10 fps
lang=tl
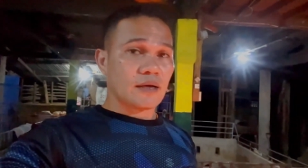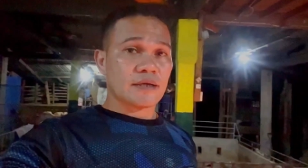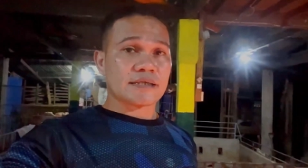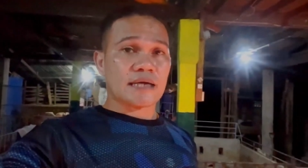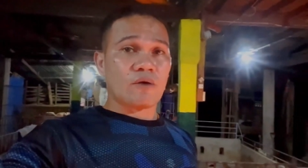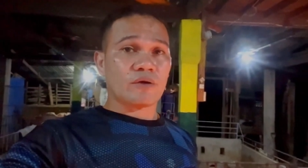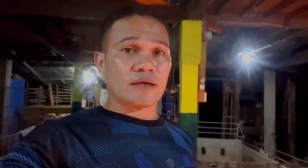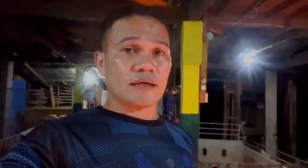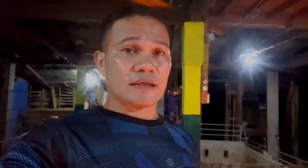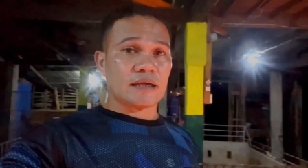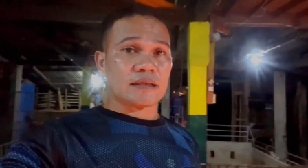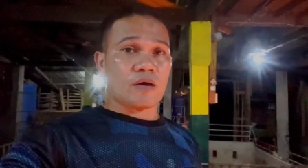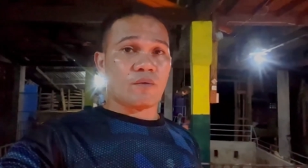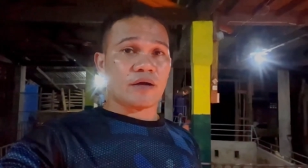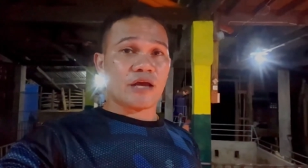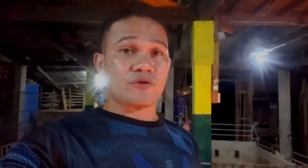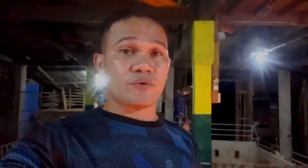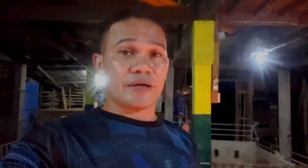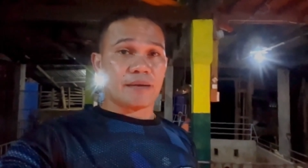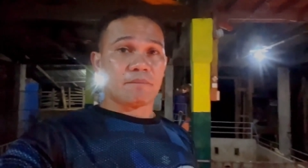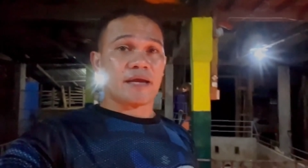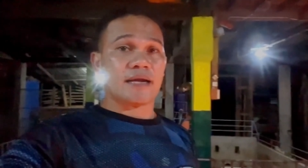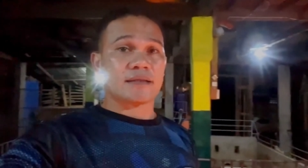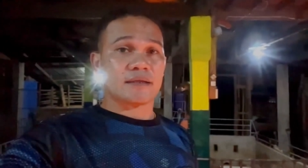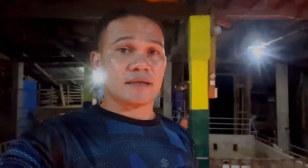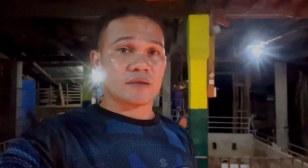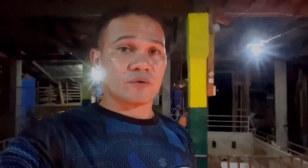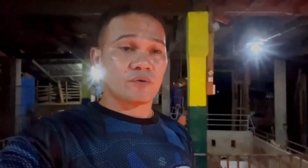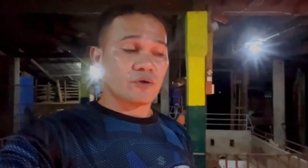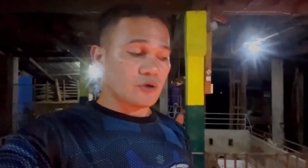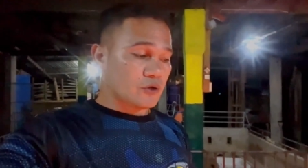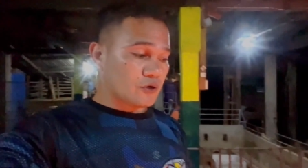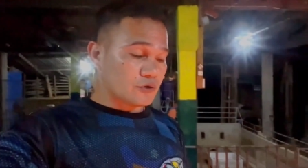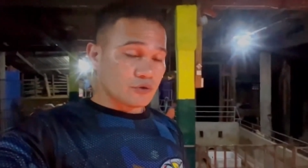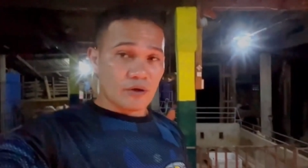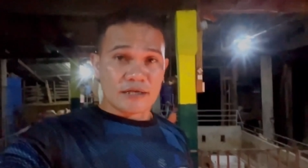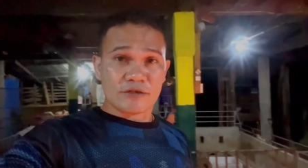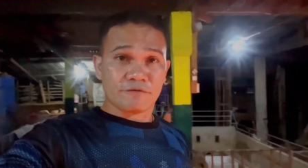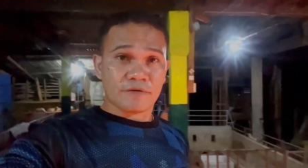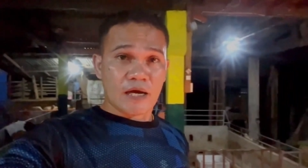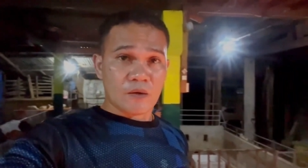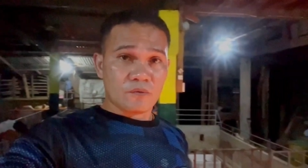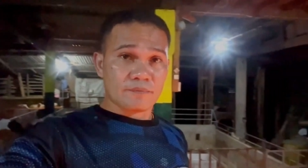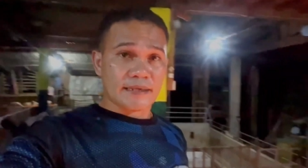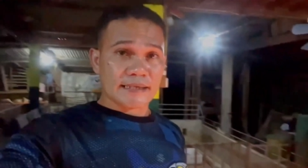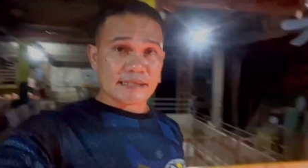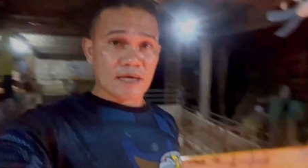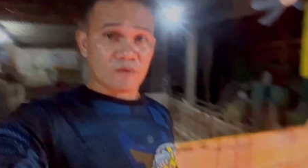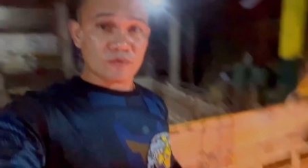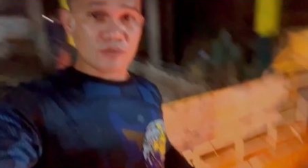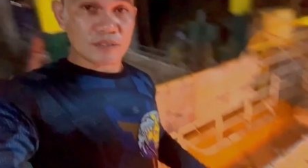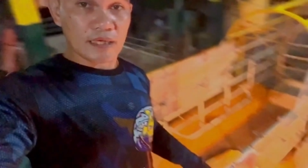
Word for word: scouring na tinatawag yan yung in-apply natin dito So as of now, mga ka-sounds,